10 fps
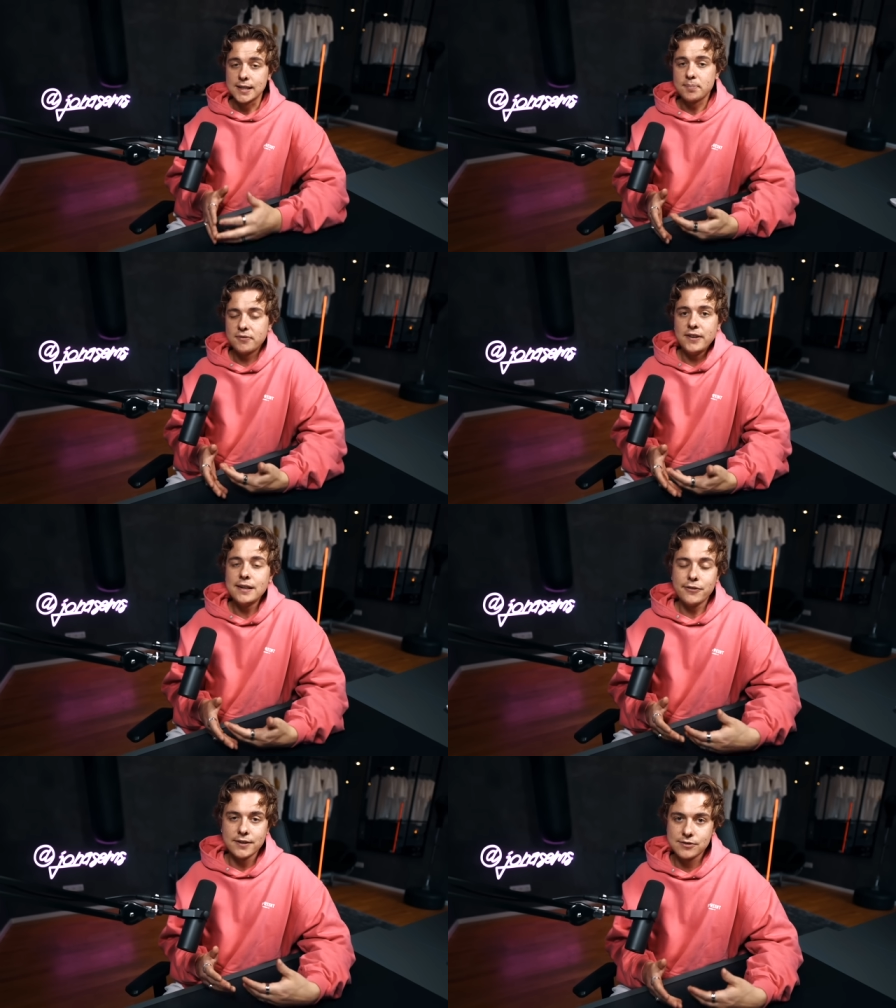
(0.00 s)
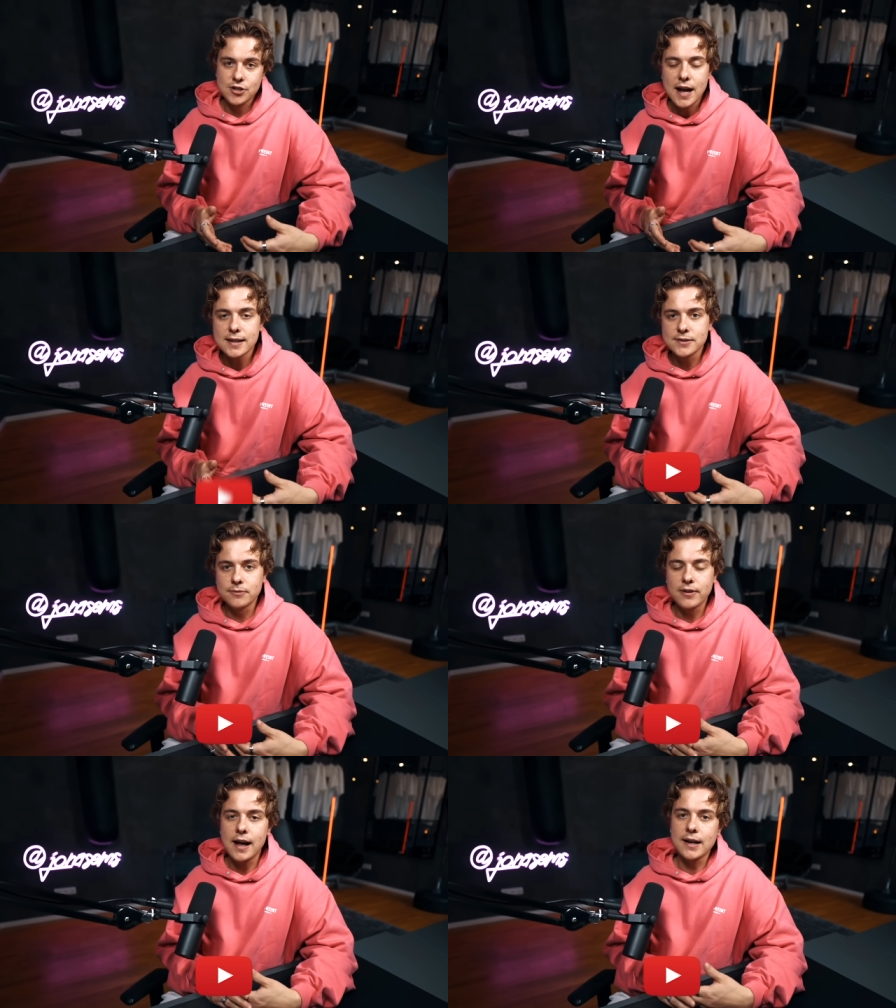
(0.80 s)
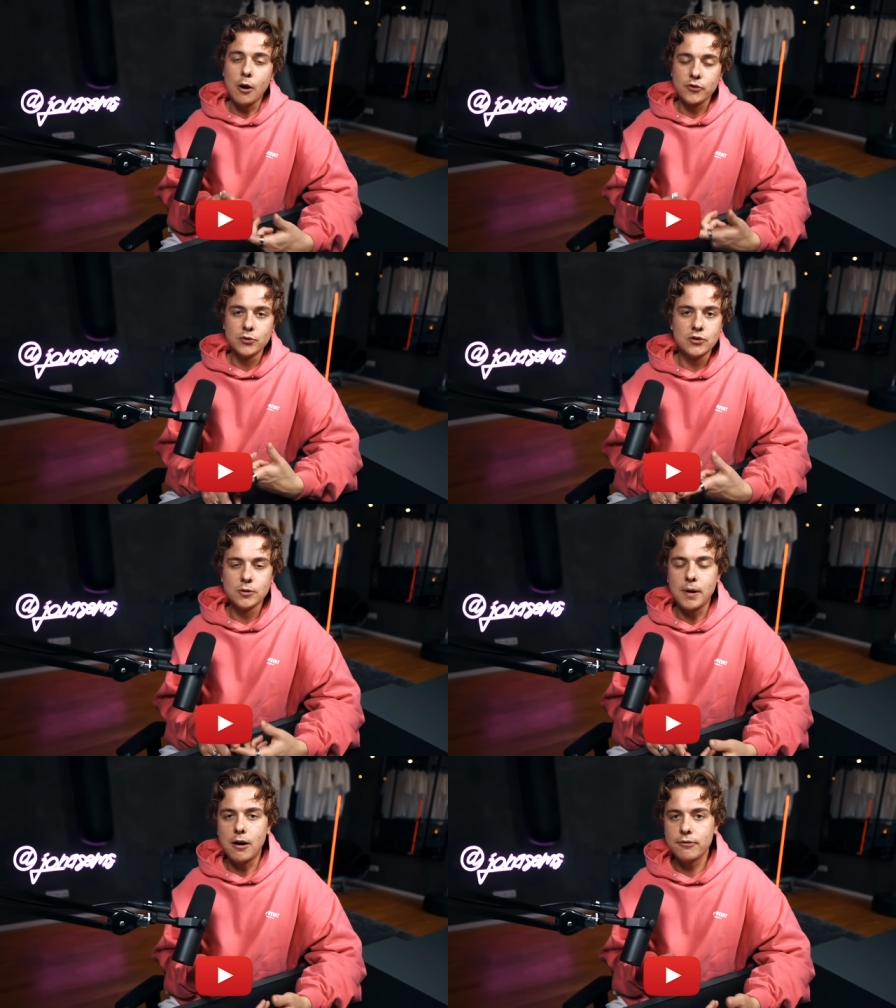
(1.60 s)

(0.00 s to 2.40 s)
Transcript: Es gibt viele von diesen Straßenumfragen auf YouTube,